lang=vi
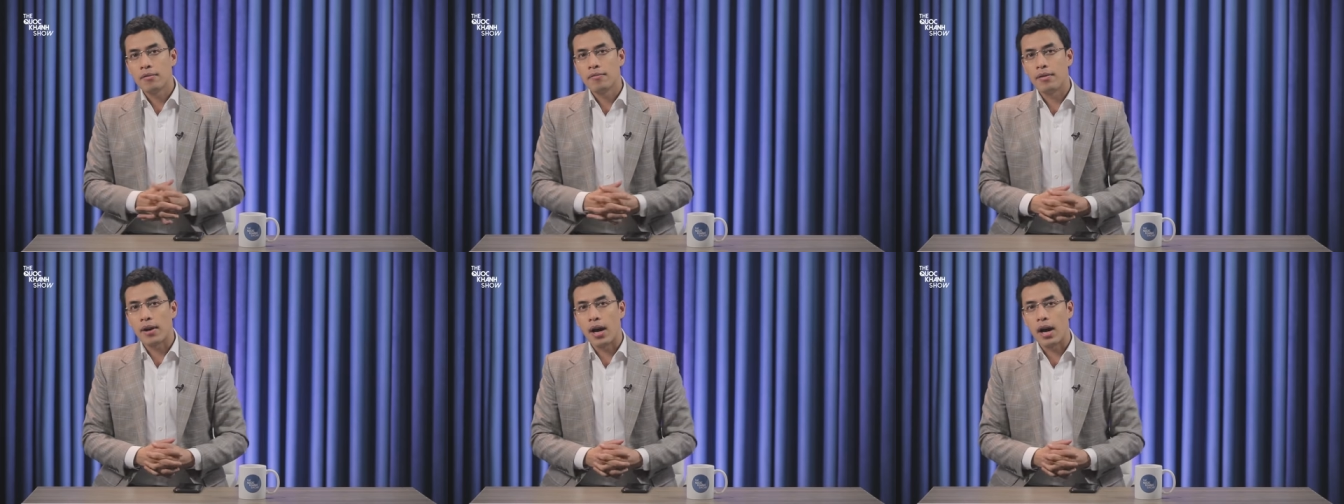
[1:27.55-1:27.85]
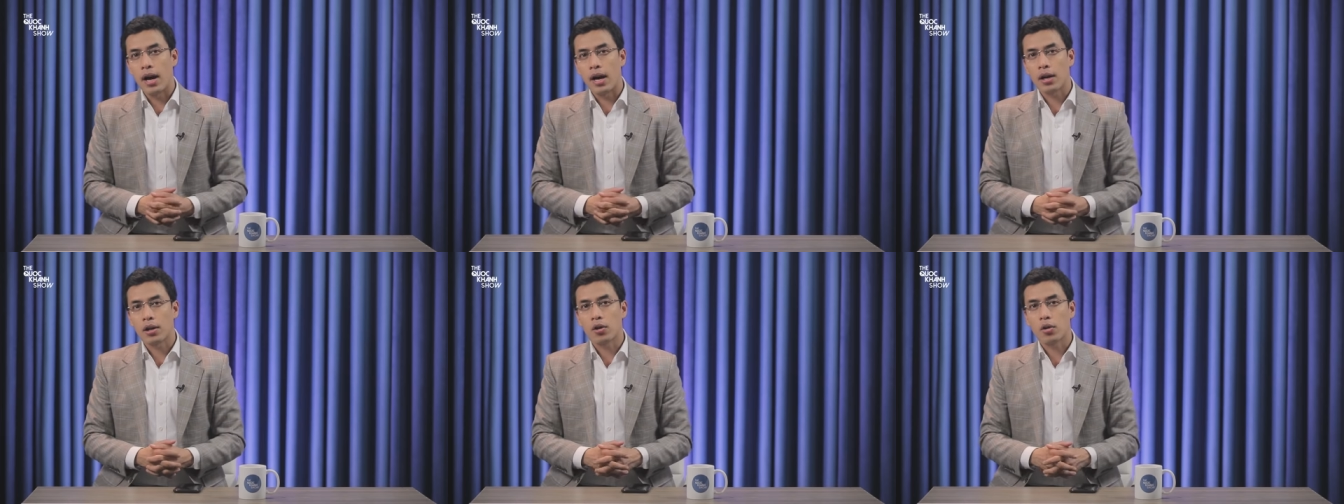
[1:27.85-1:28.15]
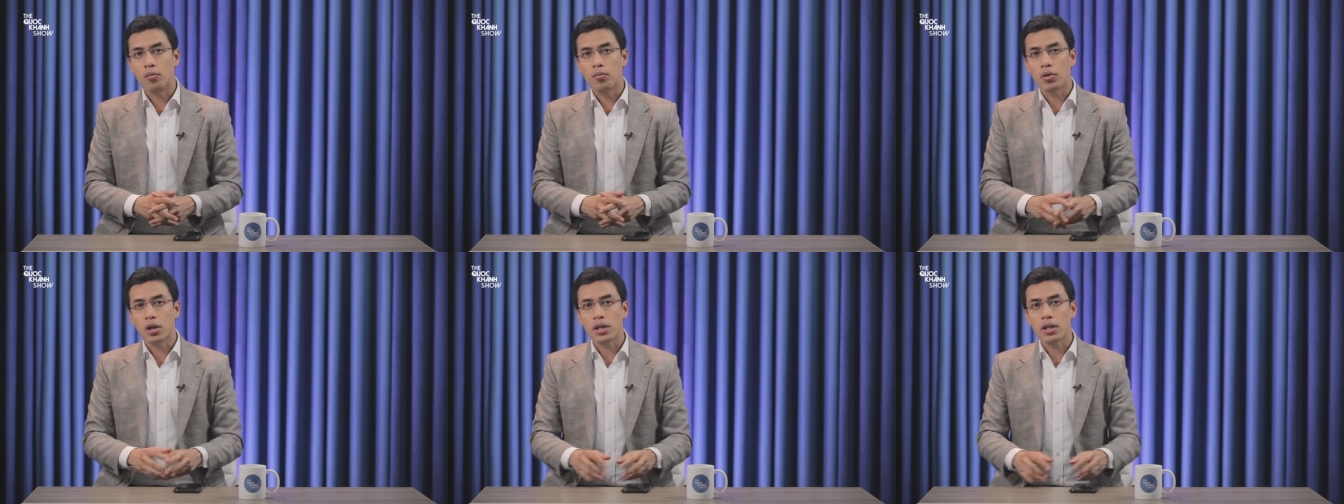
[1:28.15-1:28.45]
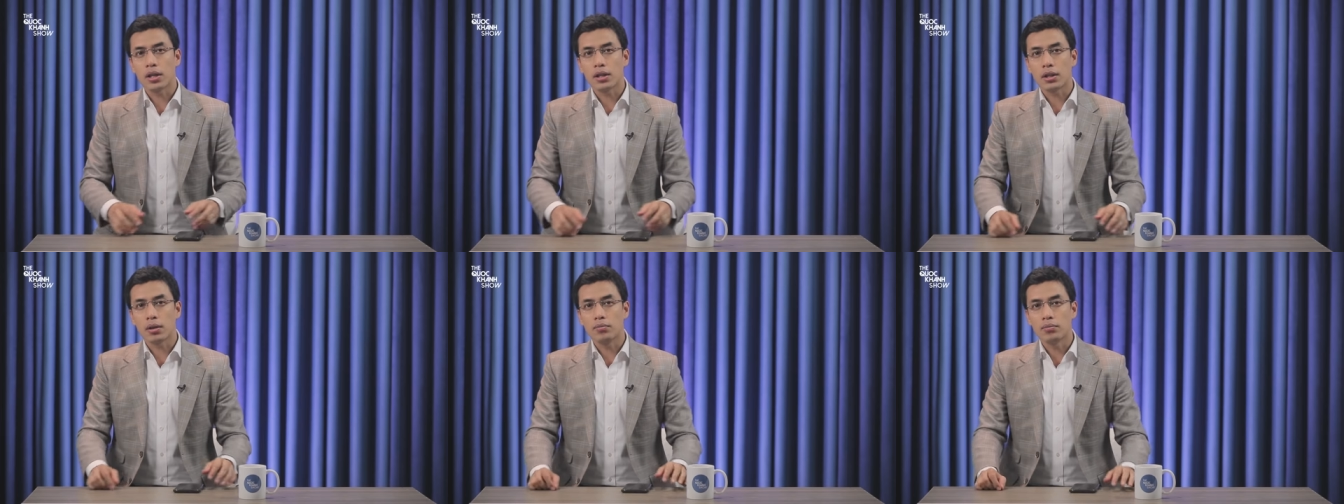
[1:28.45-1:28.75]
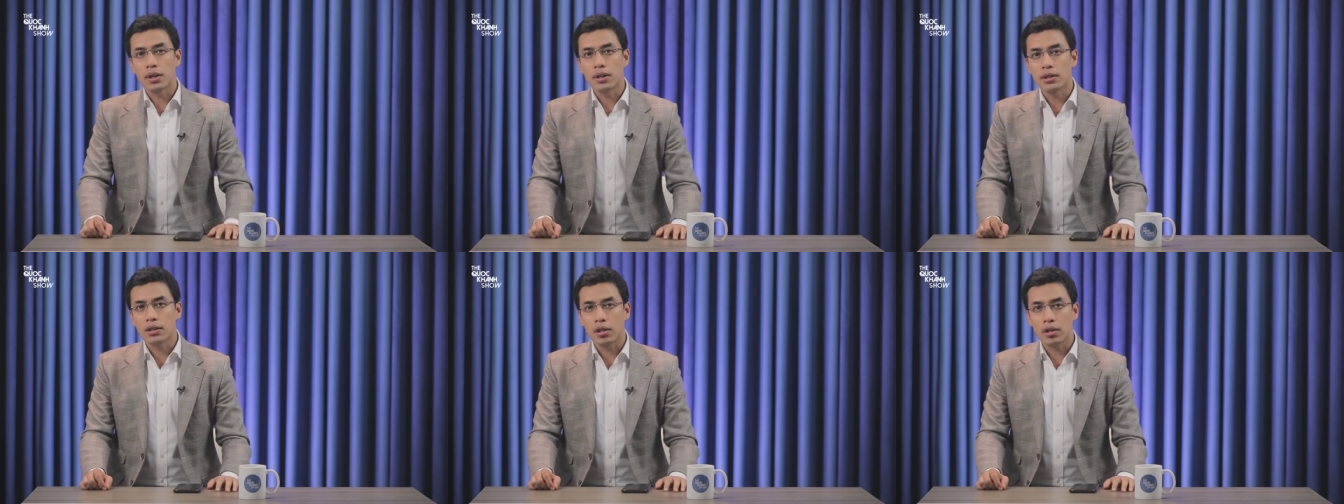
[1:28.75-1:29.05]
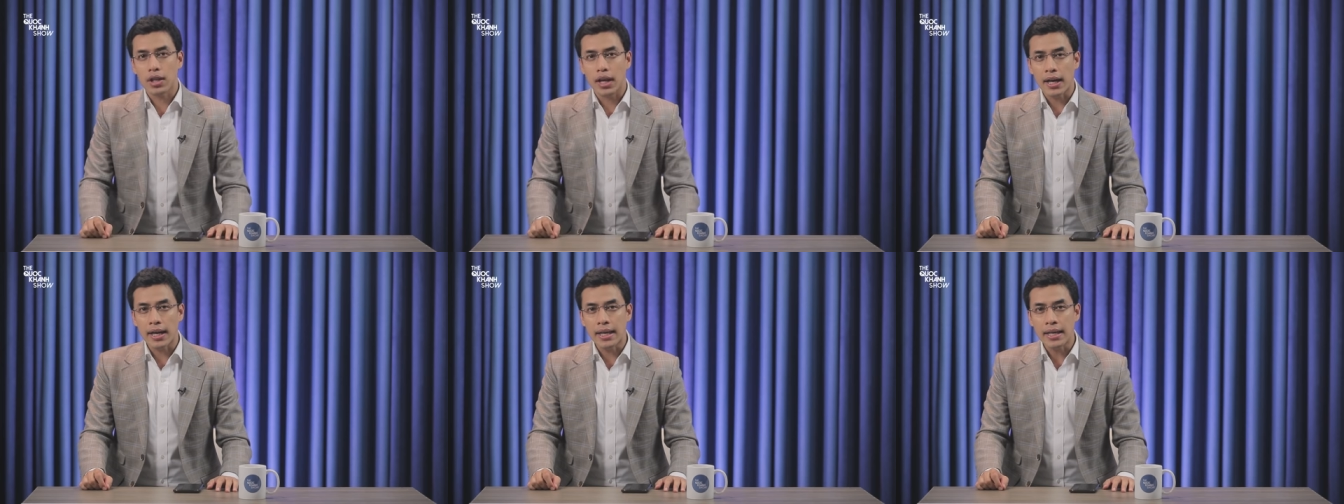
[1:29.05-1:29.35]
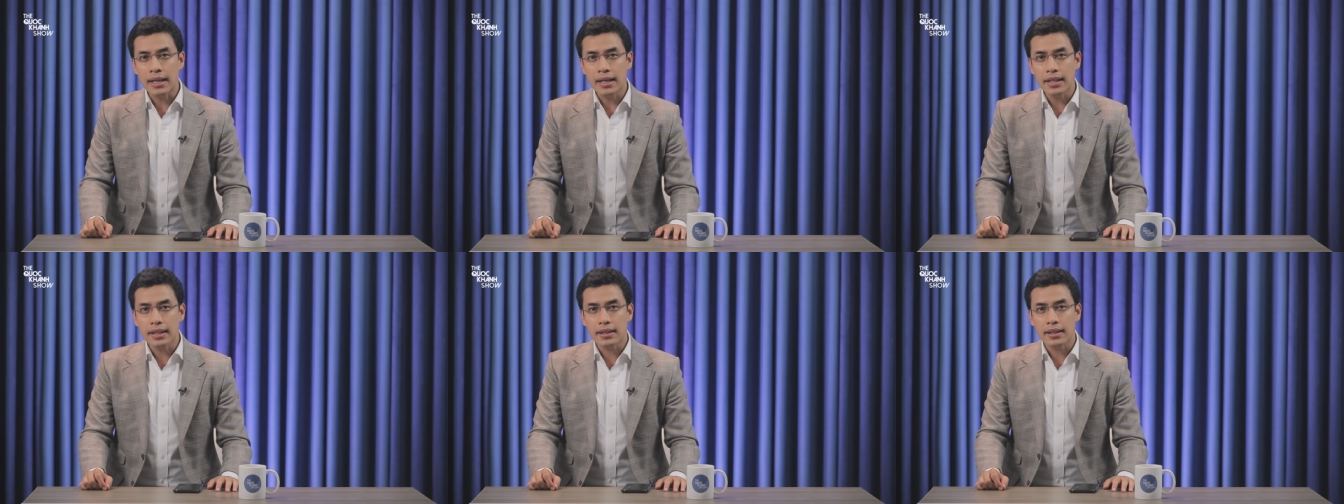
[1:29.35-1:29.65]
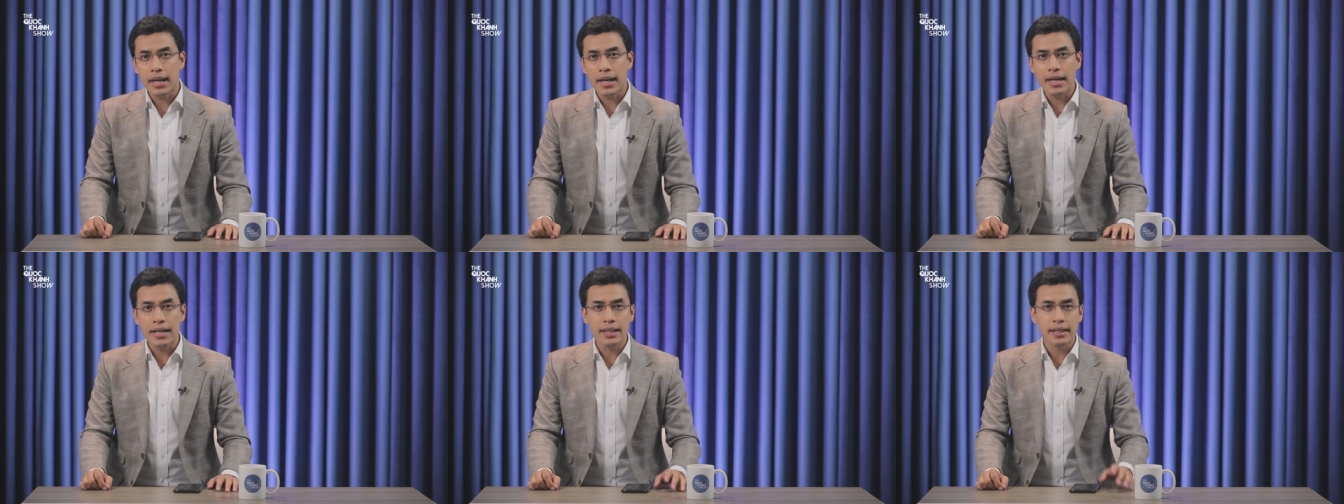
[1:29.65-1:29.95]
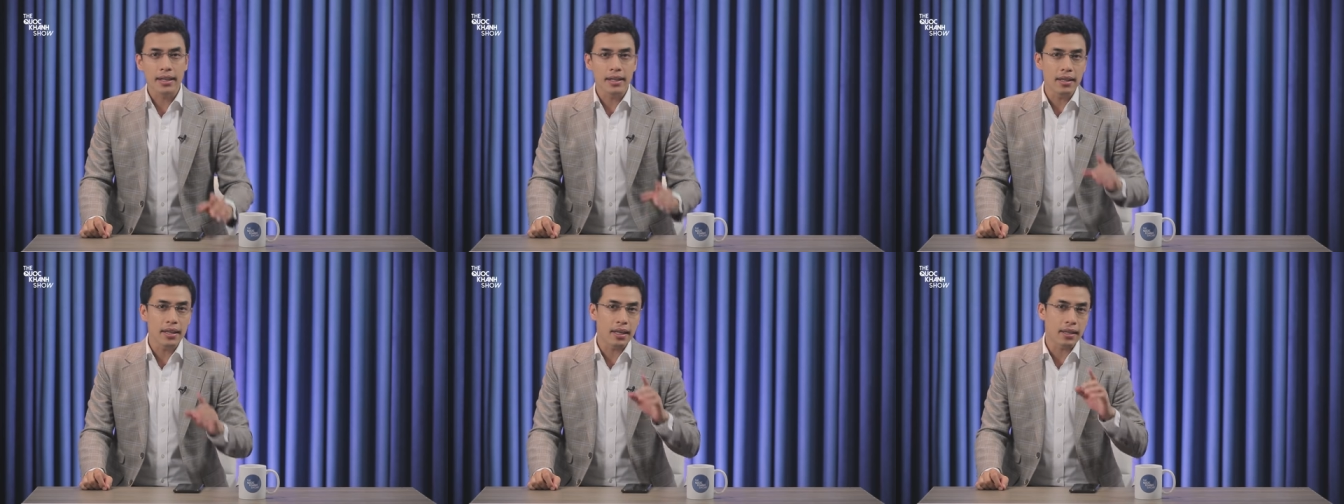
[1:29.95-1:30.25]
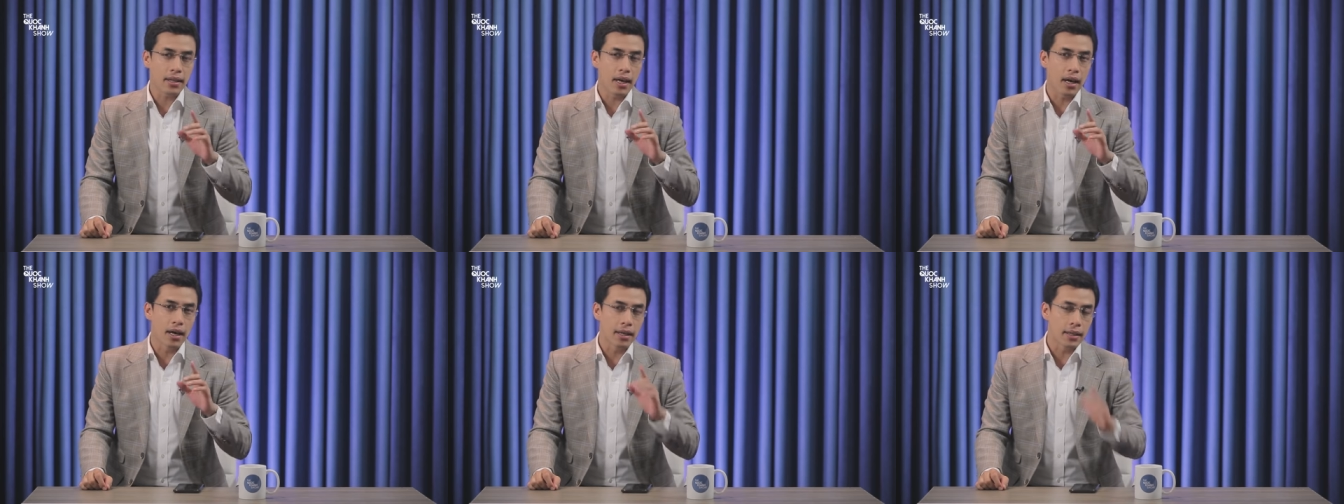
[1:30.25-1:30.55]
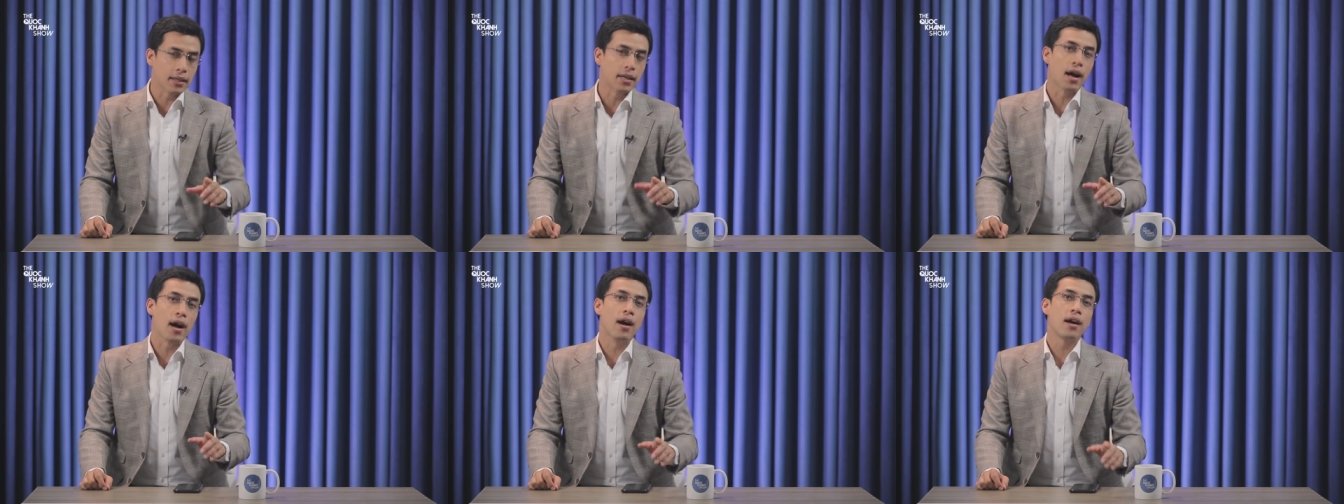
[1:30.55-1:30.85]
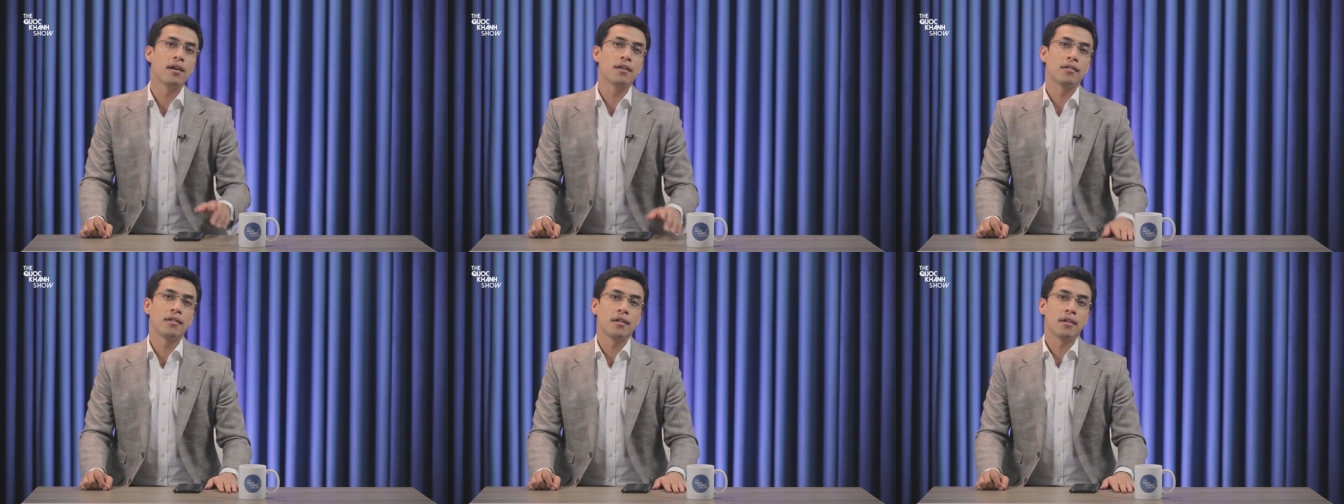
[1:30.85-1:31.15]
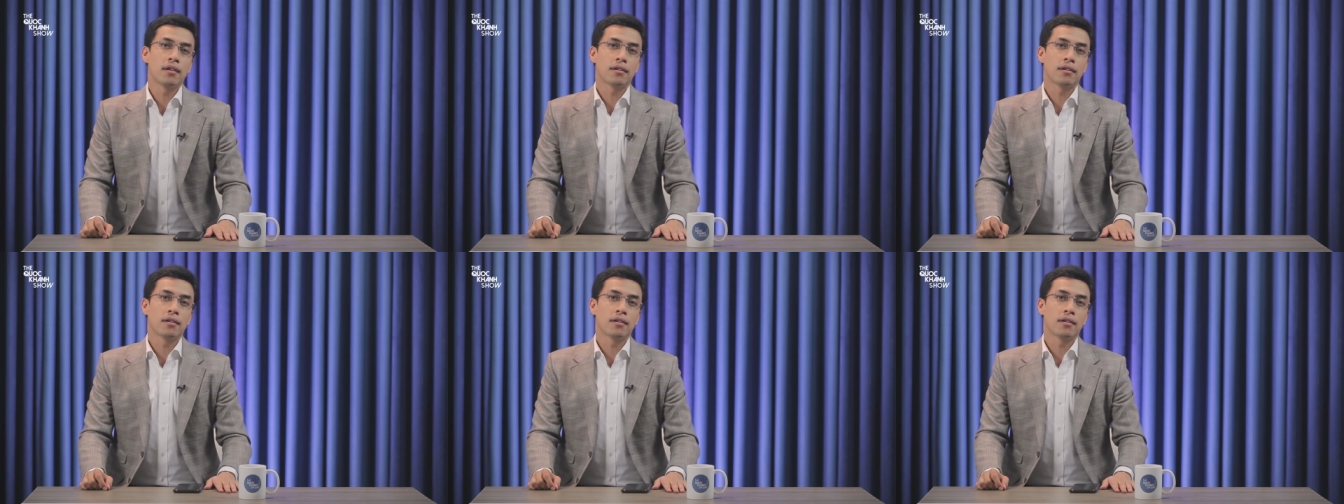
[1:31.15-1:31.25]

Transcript: và cũng có những thông tin cho thấy đây chính là thời cơ